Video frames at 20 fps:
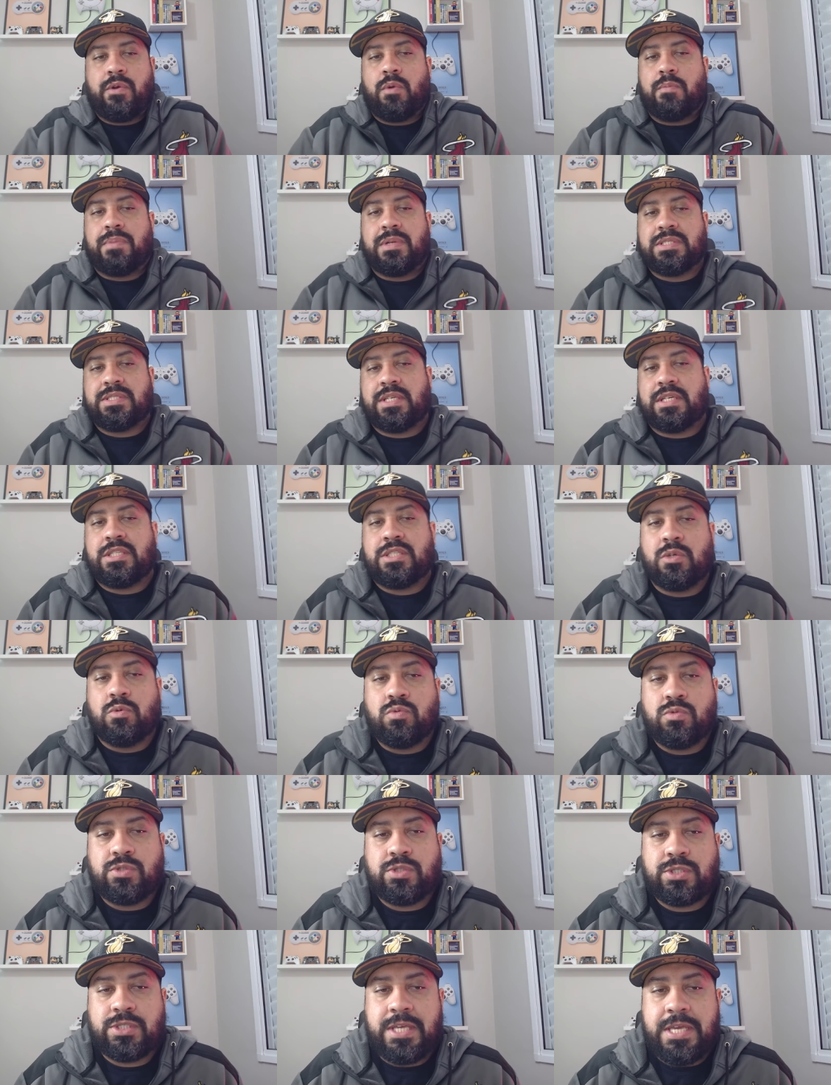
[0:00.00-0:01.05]
e o PlayStation
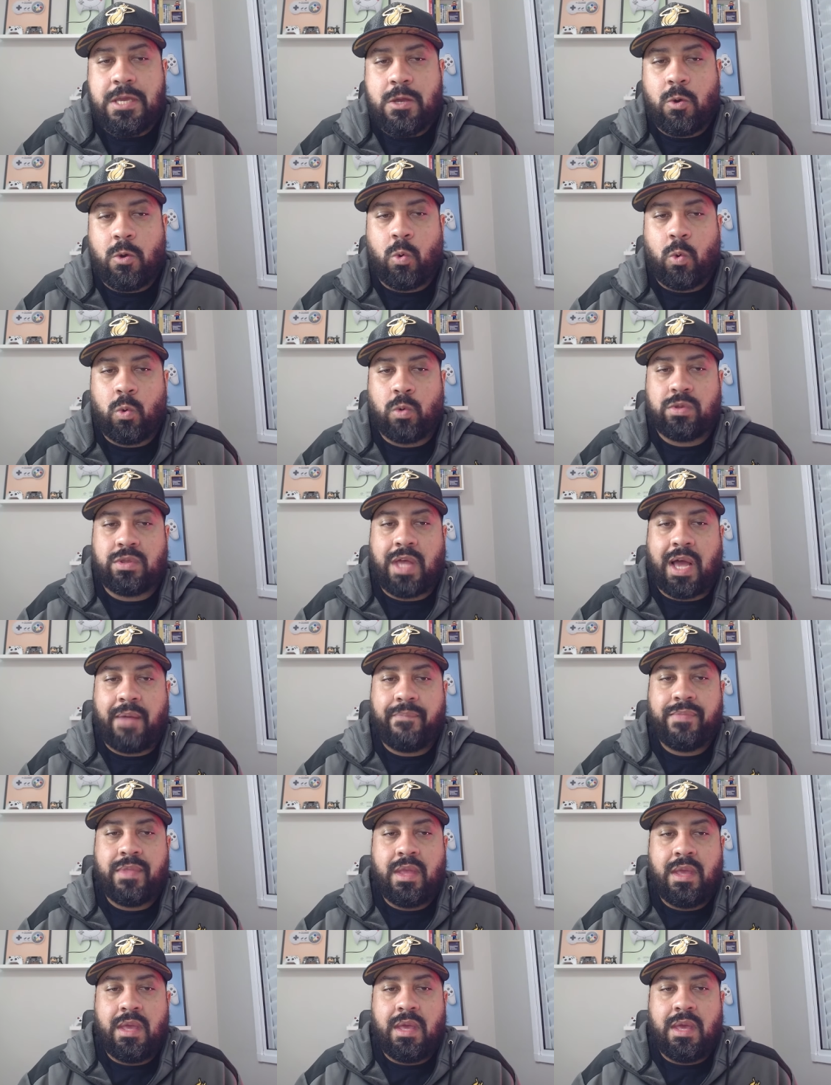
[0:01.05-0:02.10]
5,
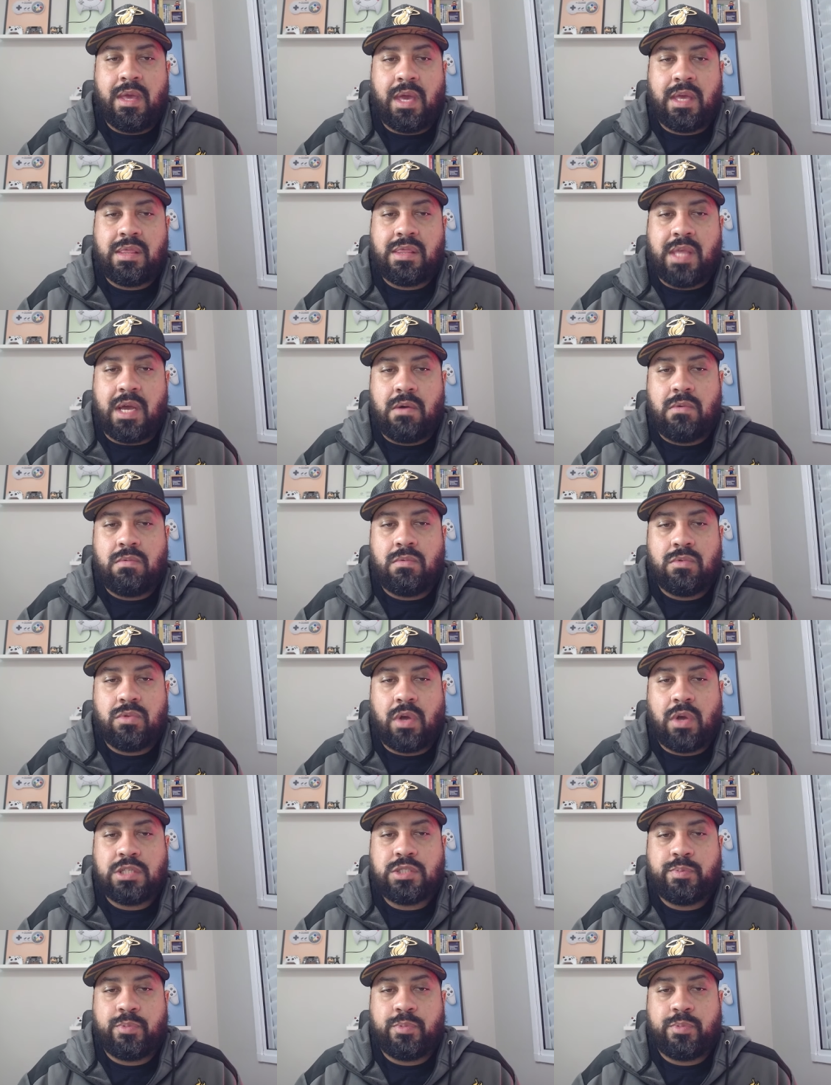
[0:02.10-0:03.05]
tá? Então, nós